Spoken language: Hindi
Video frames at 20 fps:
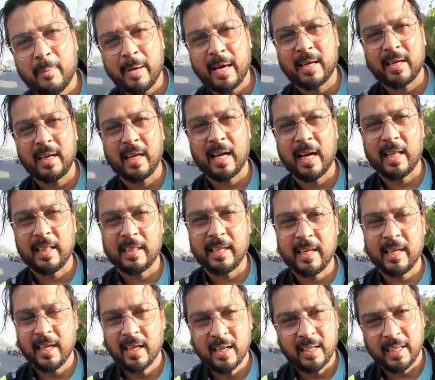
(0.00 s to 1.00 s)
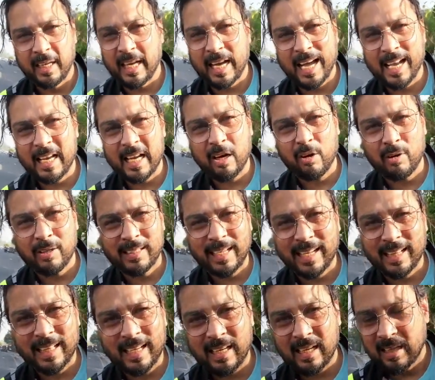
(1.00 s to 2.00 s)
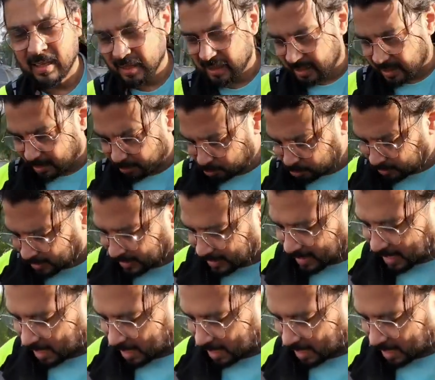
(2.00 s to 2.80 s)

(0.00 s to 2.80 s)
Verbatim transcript: कभार निकालते हैं हाँ। निकालना कोई ज़्यादा मुश्किल